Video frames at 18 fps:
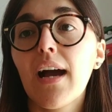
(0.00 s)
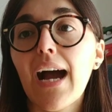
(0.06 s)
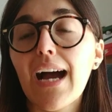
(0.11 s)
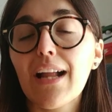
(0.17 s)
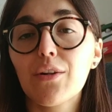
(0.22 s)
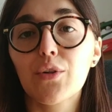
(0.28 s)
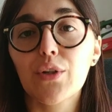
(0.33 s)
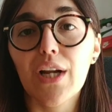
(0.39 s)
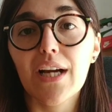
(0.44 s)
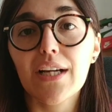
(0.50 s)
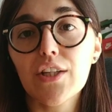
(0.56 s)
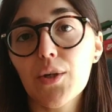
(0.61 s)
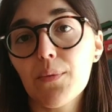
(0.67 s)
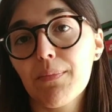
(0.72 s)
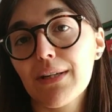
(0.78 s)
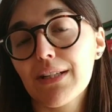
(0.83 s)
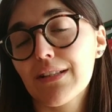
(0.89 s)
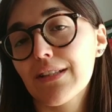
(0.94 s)
Allora,
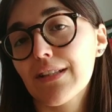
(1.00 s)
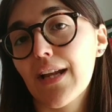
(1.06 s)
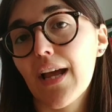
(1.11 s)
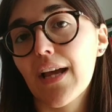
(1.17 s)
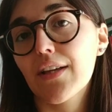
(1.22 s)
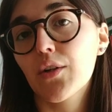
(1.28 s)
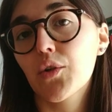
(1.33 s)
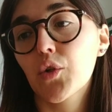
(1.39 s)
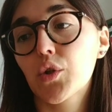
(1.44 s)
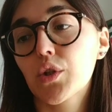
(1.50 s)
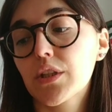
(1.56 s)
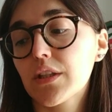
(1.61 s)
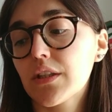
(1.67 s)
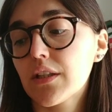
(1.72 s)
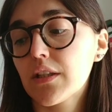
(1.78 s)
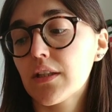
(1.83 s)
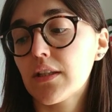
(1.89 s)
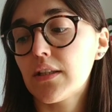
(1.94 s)
io partirei con
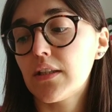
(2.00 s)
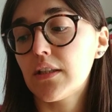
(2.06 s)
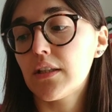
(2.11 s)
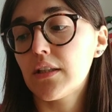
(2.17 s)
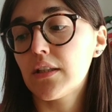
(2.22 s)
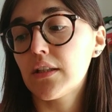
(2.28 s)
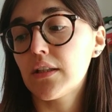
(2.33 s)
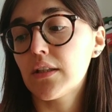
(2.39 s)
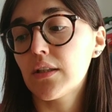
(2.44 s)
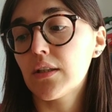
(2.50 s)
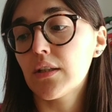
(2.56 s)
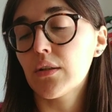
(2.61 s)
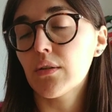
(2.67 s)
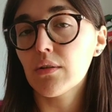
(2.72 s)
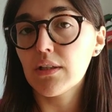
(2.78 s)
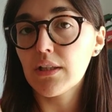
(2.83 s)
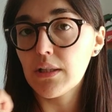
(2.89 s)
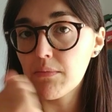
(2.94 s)

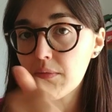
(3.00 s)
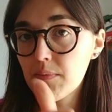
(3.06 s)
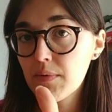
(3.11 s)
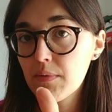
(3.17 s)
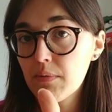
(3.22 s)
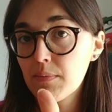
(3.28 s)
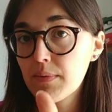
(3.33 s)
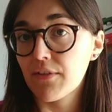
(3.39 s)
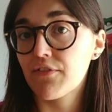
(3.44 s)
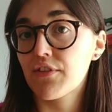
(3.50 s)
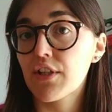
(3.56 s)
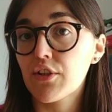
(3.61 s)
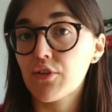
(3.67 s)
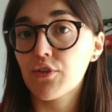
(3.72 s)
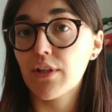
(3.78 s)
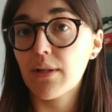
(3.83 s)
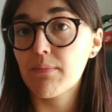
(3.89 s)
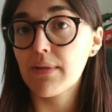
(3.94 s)
uh, il mio primo
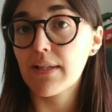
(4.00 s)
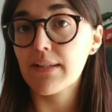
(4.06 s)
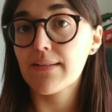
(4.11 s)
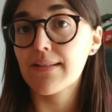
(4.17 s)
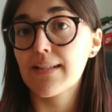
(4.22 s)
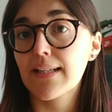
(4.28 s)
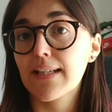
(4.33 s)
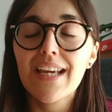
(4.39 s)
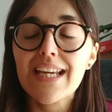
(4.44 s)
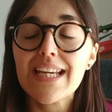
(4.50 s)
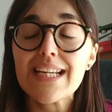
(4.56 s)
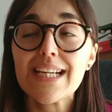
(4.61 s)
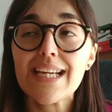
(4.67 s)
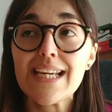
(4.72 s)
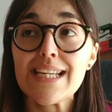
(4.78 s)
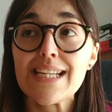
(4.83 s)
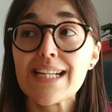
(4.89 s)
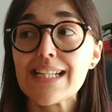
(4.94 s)
preferito del mese
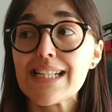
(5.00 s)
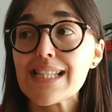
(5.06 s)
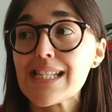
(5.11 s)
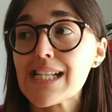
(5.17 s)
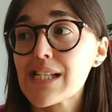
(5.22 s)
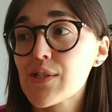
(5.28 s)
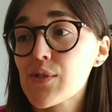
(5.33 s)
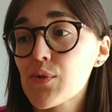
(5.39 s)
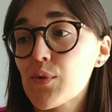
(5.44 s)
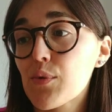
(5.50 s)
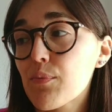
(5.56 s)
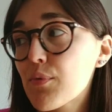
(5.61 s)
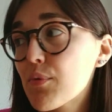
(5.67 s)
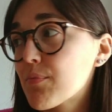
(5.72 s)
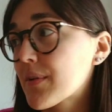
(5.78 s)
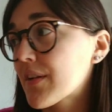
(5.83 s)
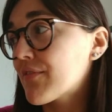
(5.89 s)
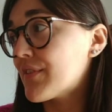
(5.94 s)
che in realtà sono
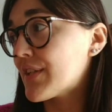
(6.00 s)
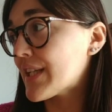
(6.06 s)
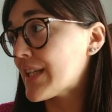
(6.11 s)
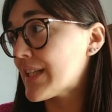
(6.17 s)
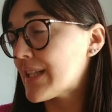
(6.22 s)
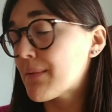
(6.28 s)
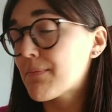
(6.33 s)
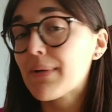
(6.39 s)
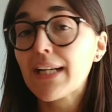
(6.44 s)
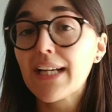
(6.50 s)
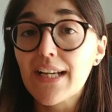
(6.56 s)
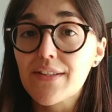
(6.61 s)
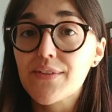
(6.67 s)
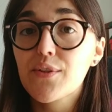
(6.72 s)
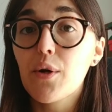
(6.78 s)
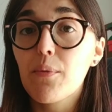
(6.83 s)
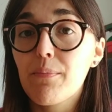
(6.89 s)
più preferiti perché sto